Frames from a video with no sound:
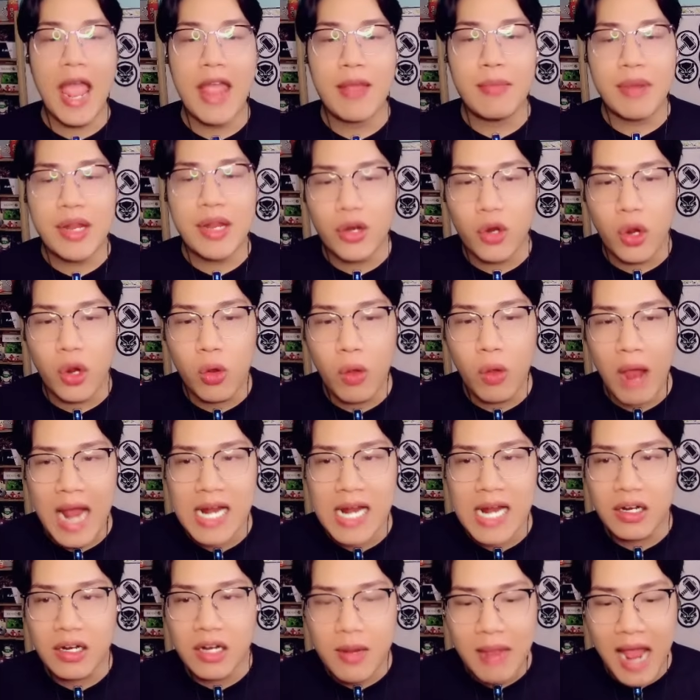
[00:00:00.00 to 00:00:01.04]
mình vừa thuần hóa được
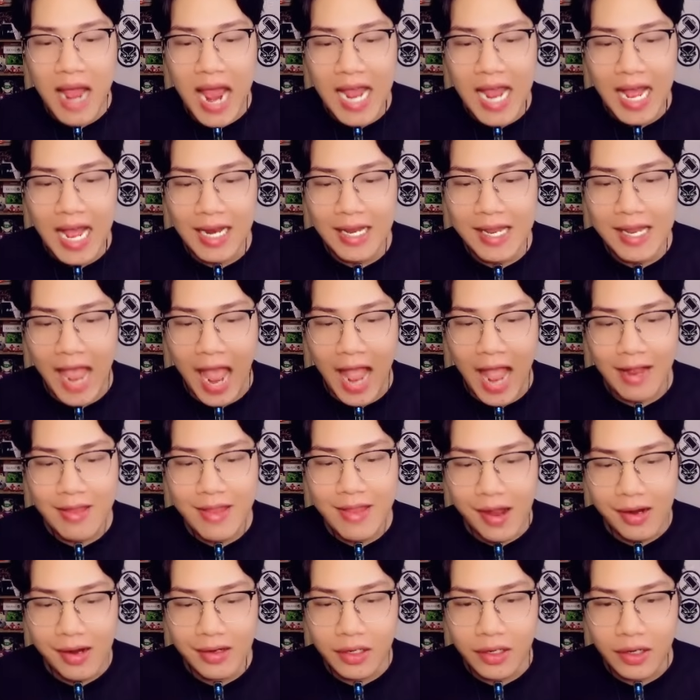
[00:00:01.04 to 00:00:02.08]
thêm hai anh giả
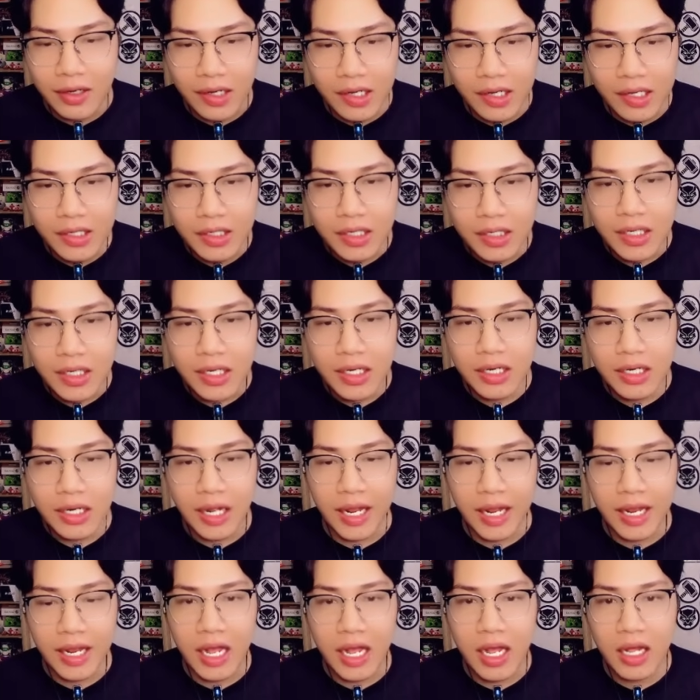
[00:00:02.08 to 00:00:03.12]
nhân nữa
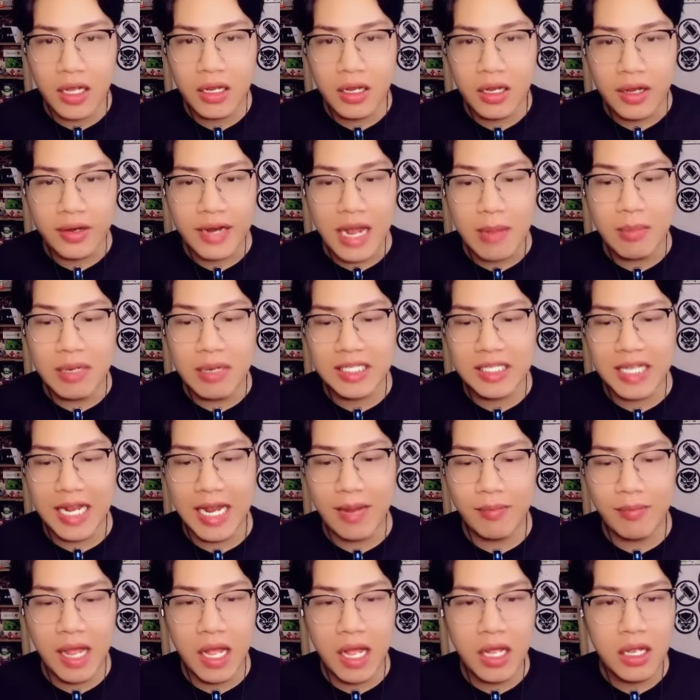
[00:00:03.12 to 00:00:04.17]
thì à, để mình xem
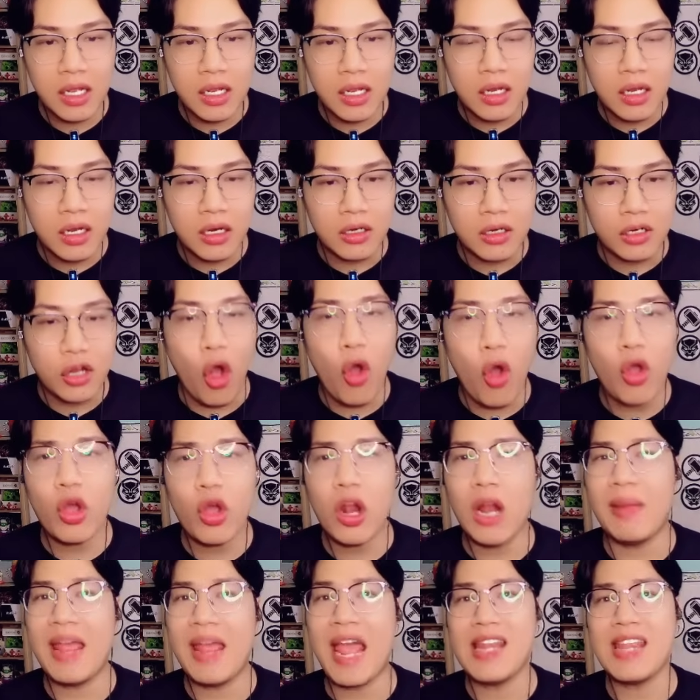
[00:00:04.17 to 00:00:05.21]
nhá coi coi là
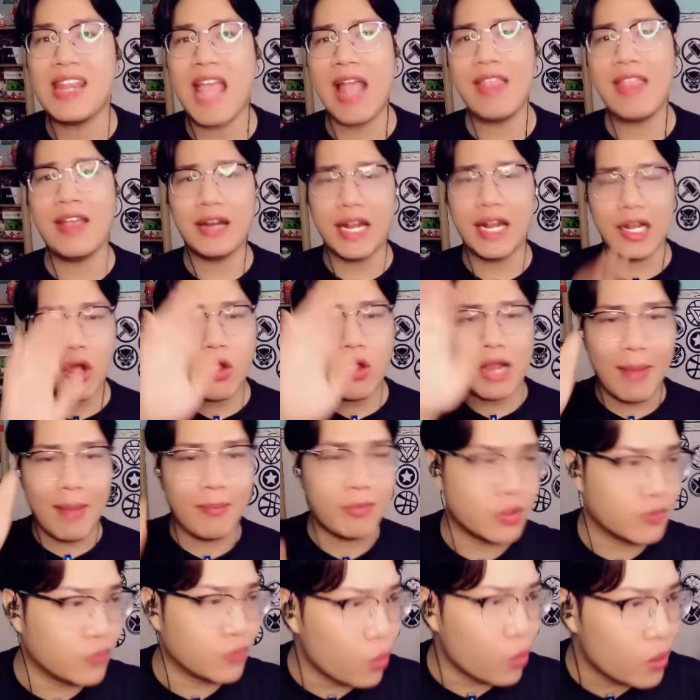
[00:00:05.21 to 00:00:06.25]
mấy anh giả nhân này có cầm
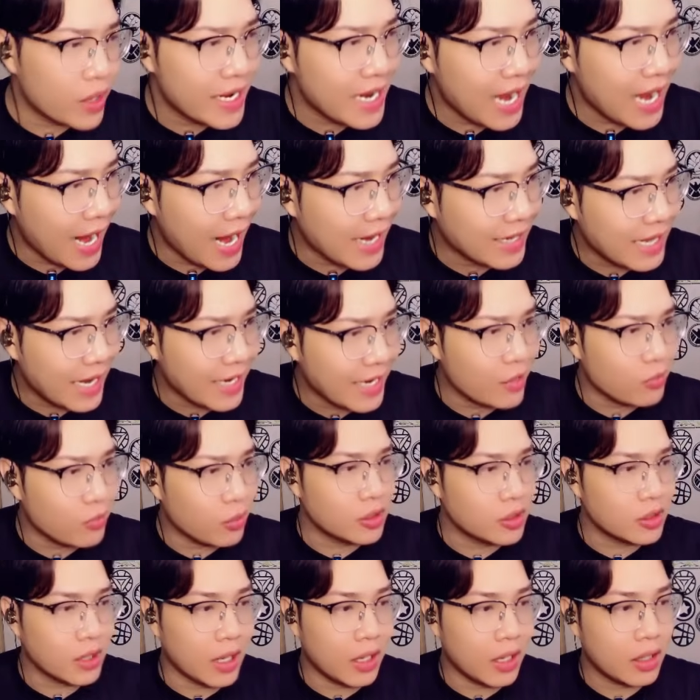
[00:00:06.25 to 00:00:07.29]
được vũ khí hai tay không mọi
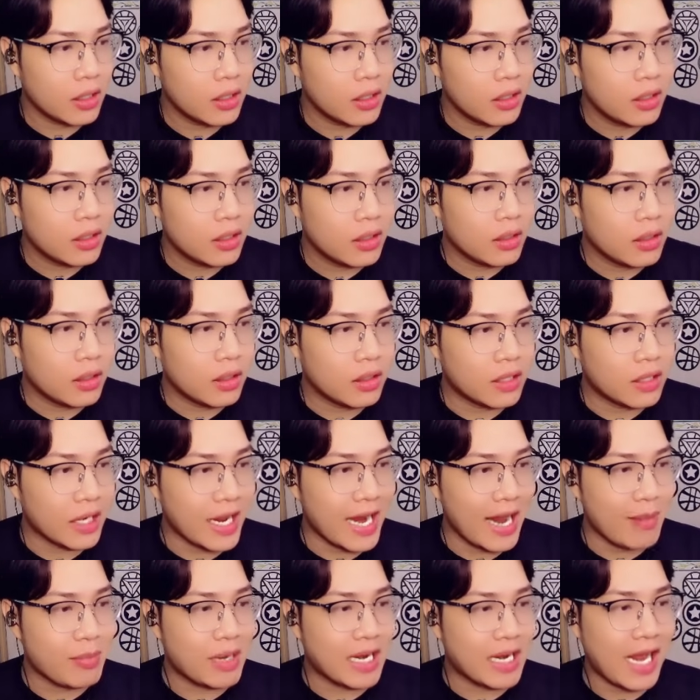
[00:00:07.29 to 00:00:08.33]
người ạ thì ở
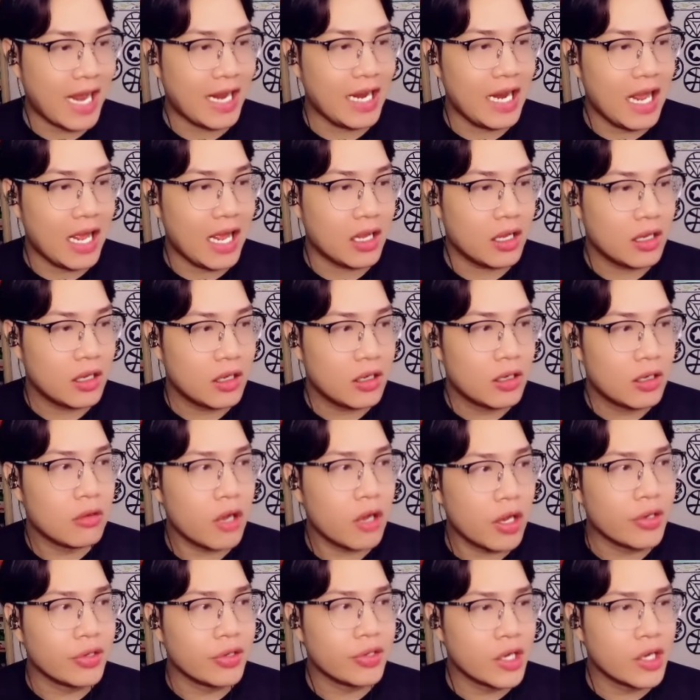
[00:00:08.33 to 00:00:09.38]
đây mình thấy là
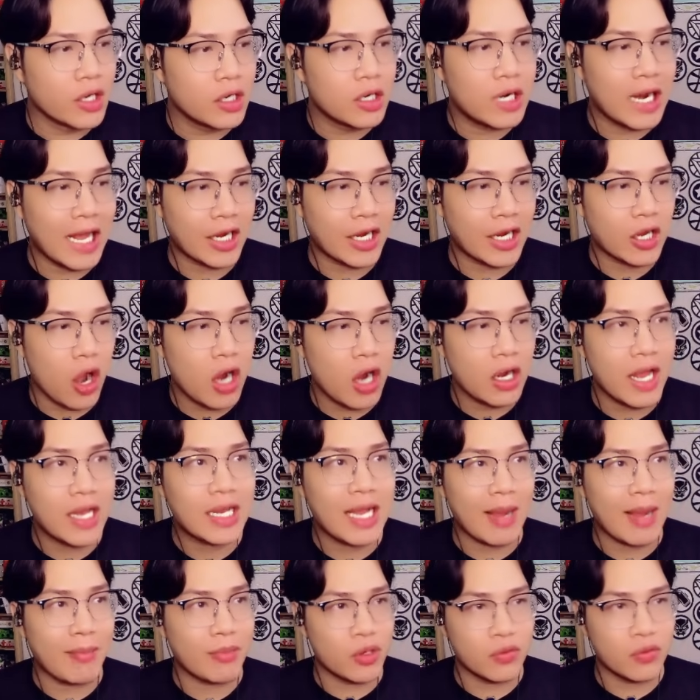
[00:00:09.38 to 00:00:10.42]
hình như là có thể
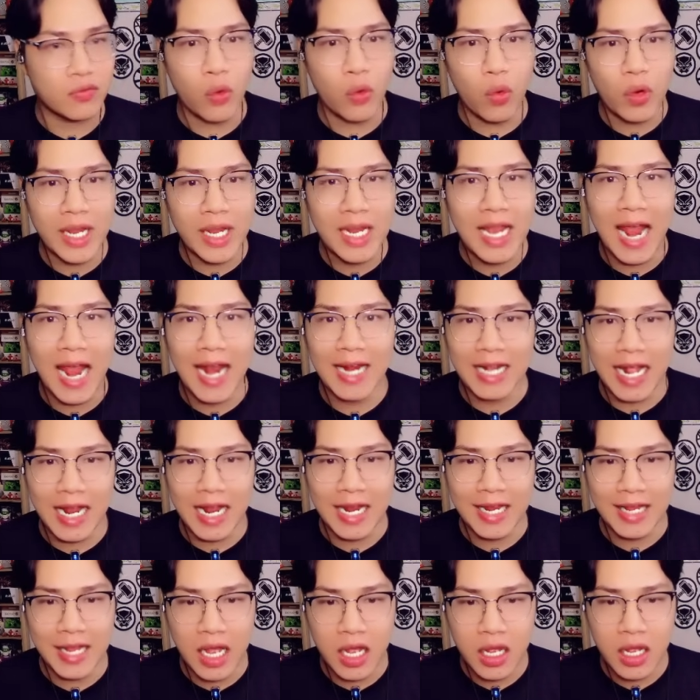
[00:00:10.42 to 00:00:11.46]
cầm được vũ khí hai tay
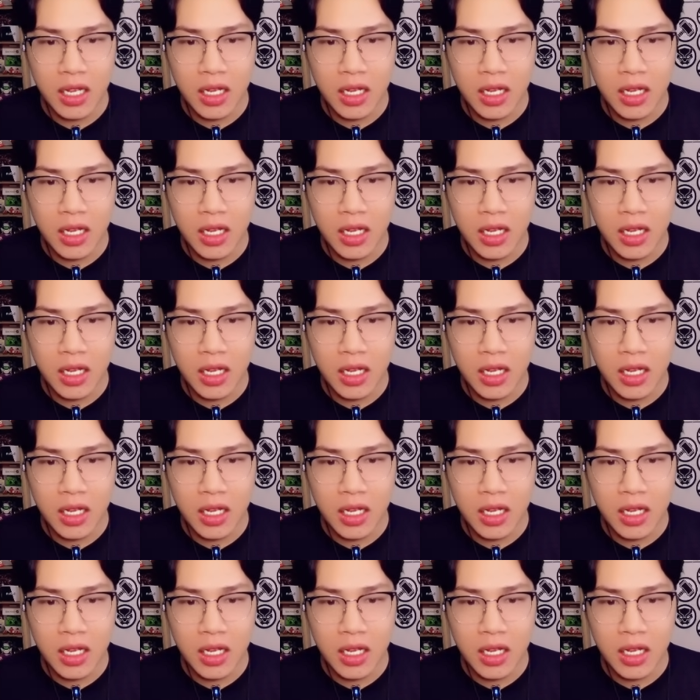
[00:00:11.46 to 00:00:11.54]
nhá